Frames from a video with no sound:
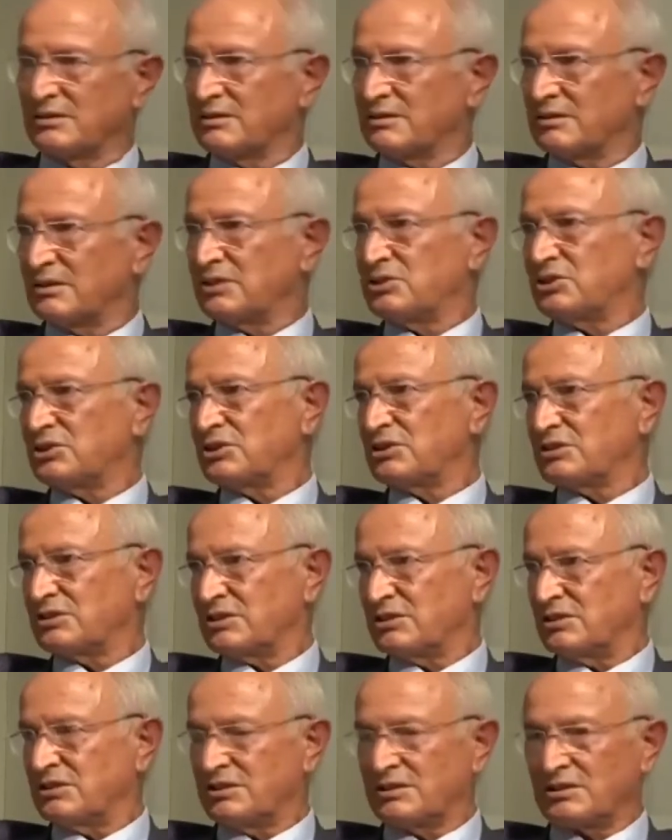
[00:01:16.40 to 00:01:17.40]

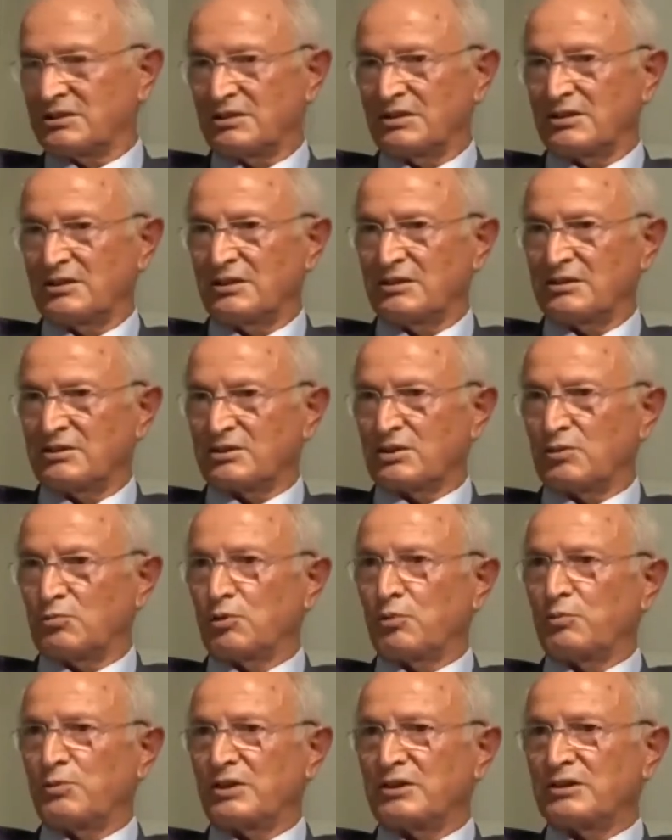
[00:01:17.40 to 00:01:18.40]
geçirirsiniz. İşte
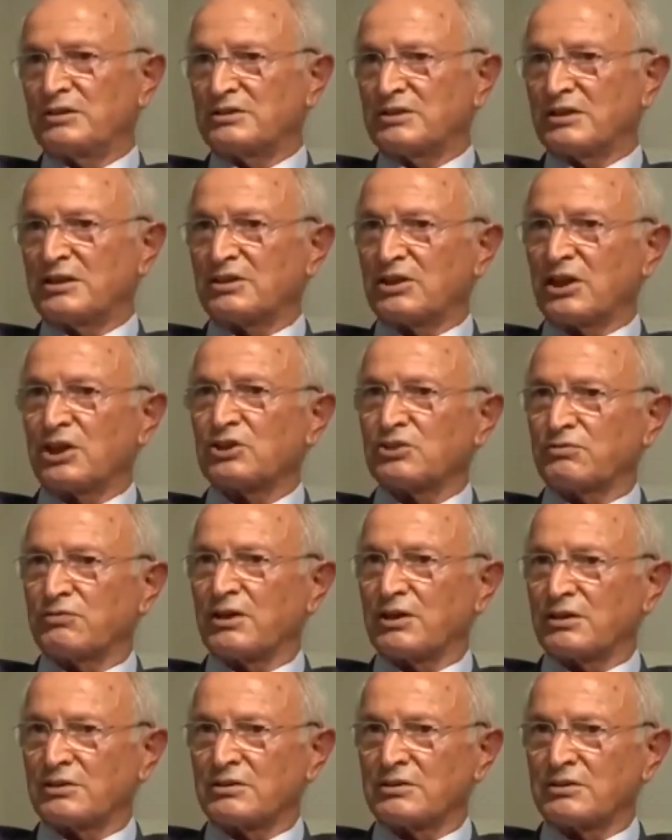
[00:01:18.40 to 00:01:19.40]
böbreğinizde taş
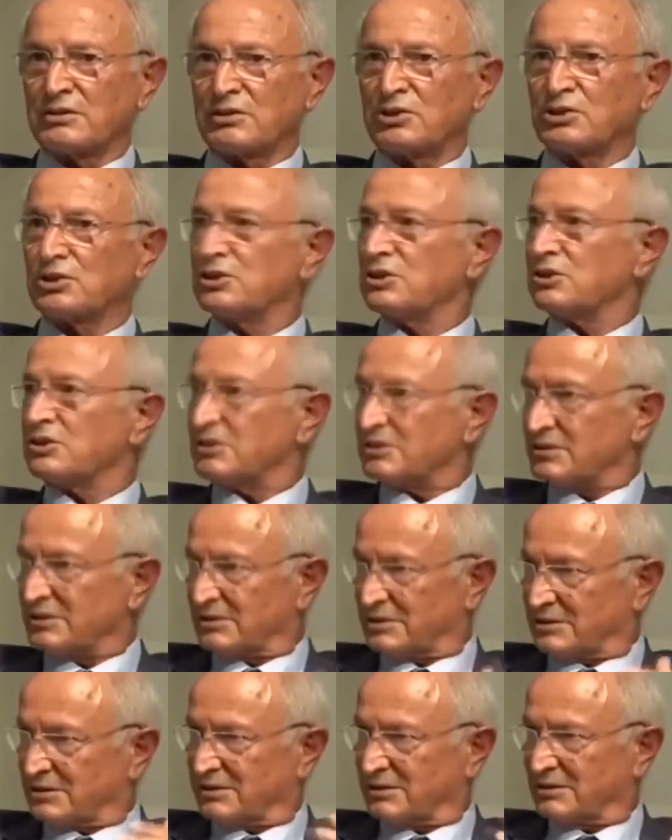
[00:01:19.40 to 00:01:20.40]
vardır,
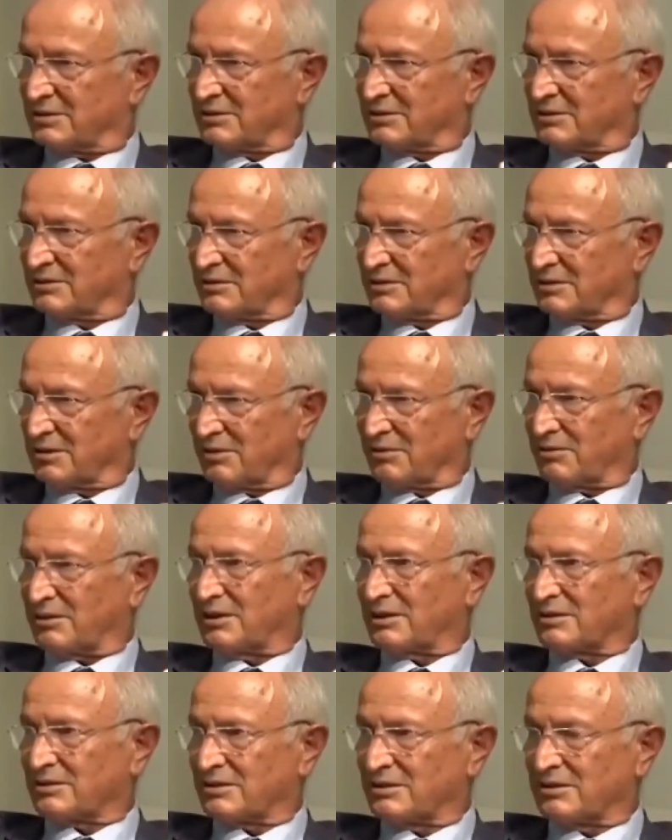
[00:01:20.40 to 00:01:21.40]
kırdırırsınız.
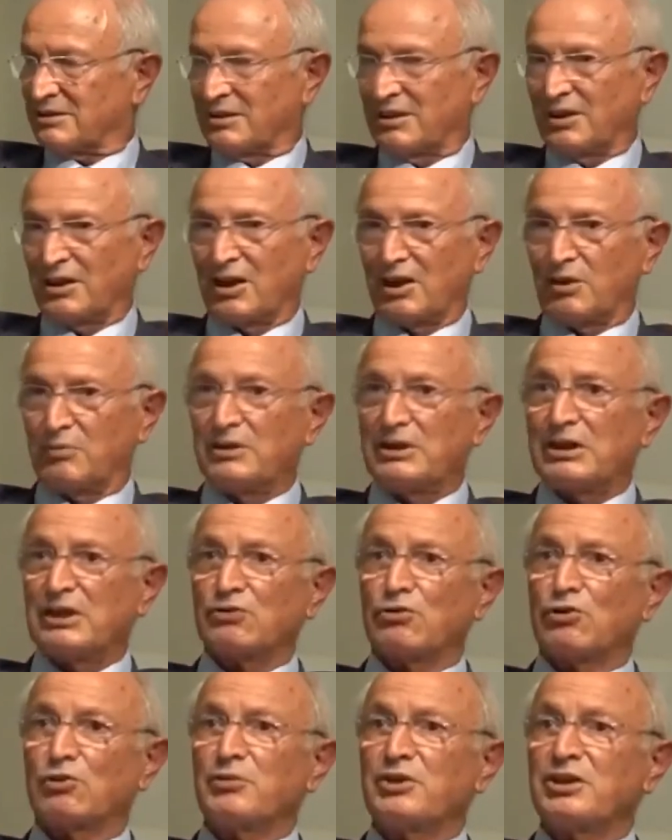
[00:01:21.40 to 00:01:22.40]
Affedersin.
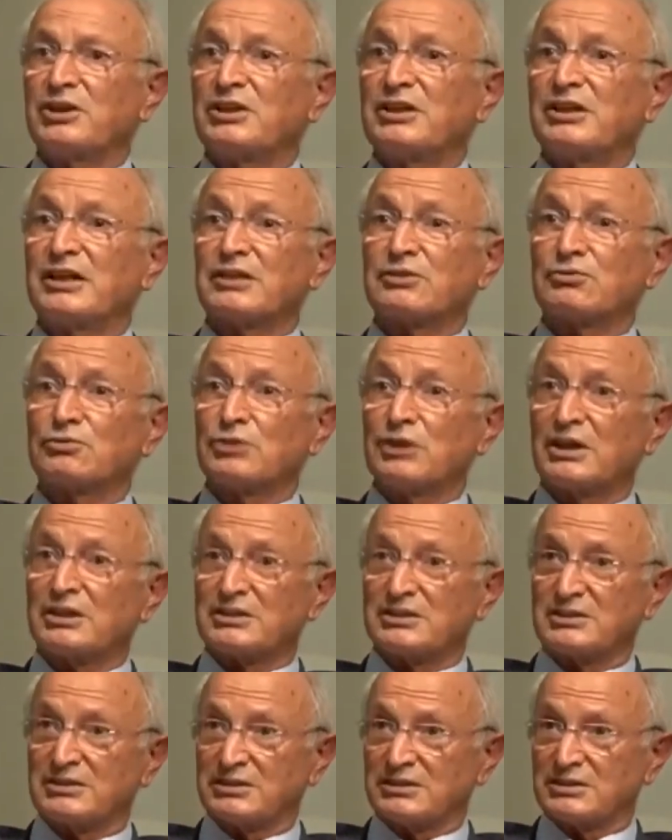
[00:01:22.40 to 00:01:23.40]
Ameliyat olma ihtiyacı
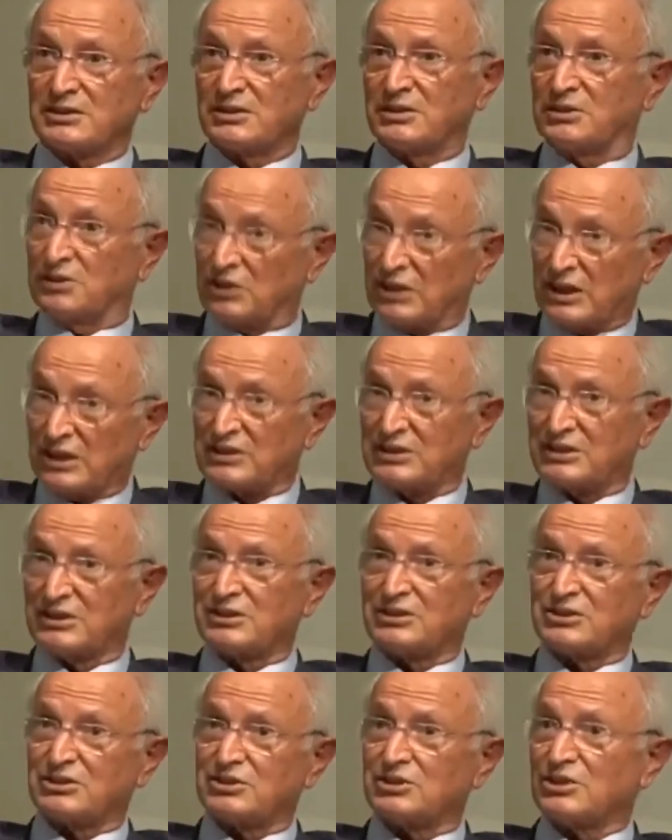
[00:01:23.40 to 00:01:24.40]
duyarsınız,
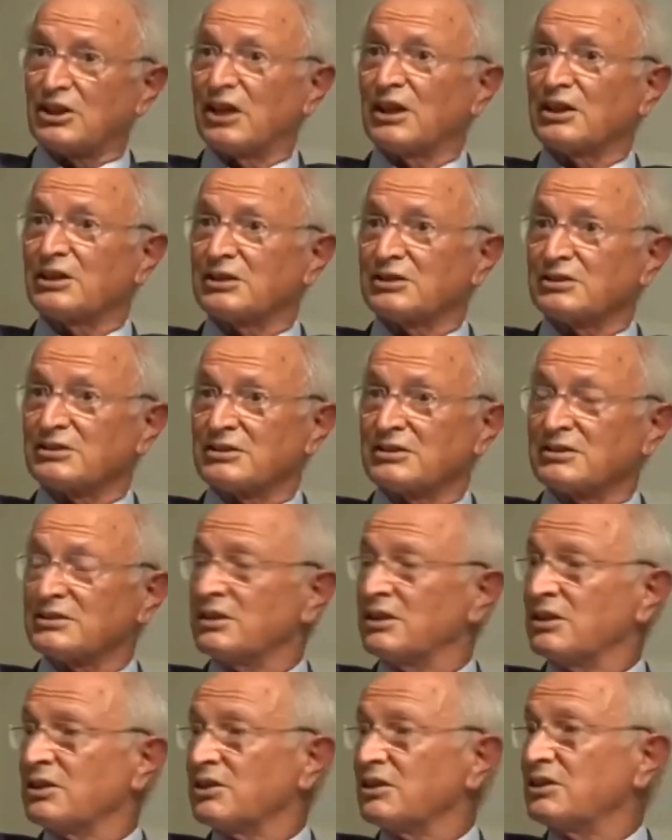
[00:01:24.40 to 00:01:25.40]
kestirirsiniz, aldırırsınız.
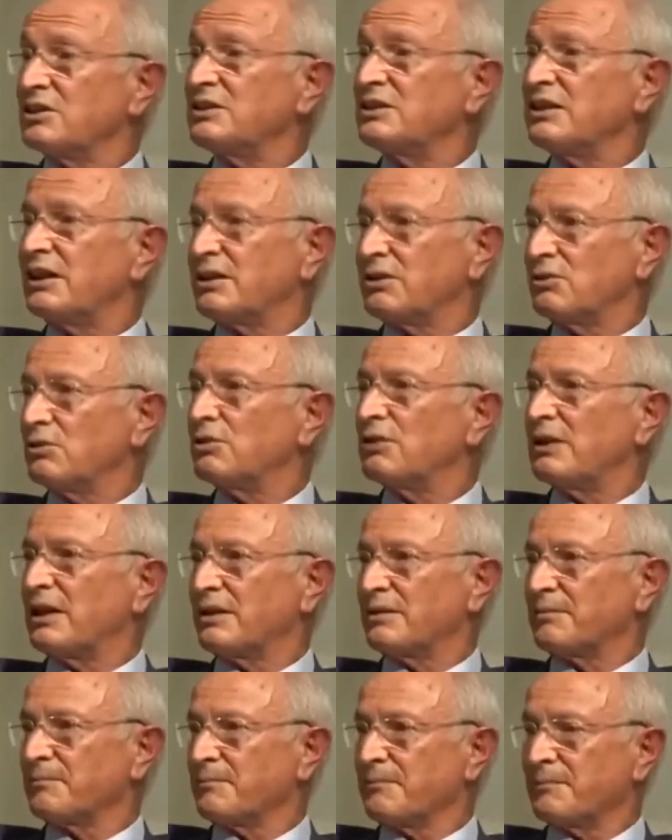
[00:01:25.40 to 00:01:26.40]
Krizler de öyle
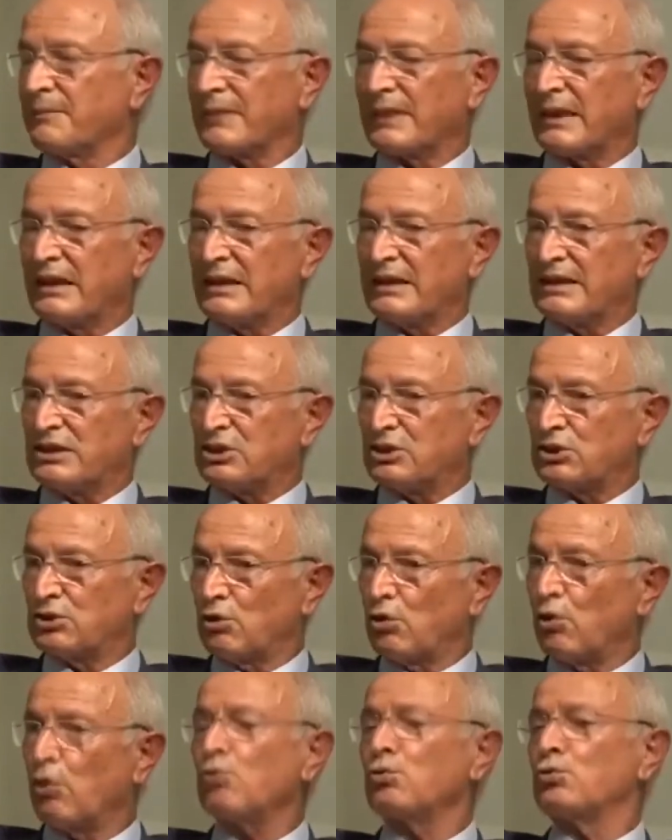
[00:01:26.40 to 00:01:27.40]
işte
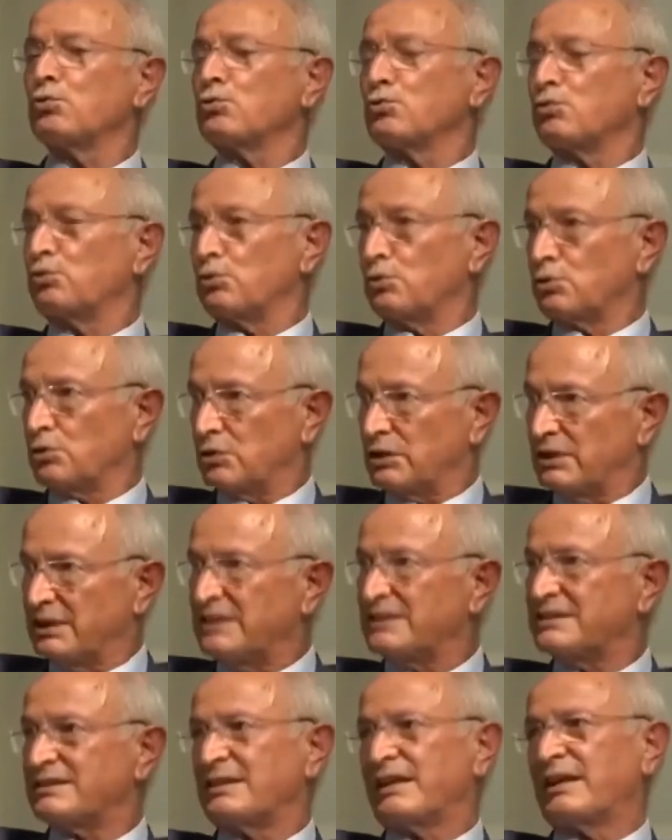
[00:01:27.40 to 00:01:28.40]
o günkü
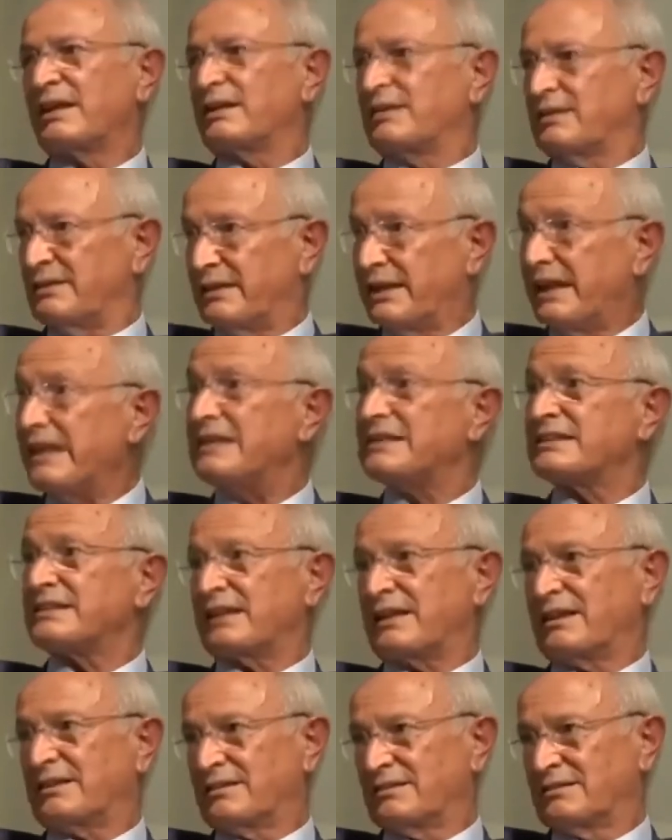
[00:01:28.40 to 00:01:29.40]
krizde
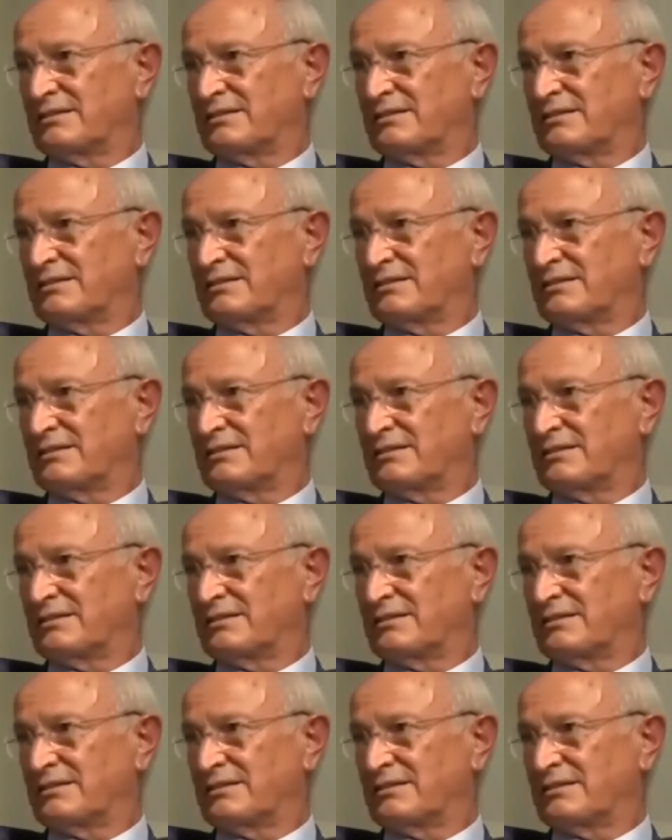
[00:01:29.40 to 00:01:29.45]
neyse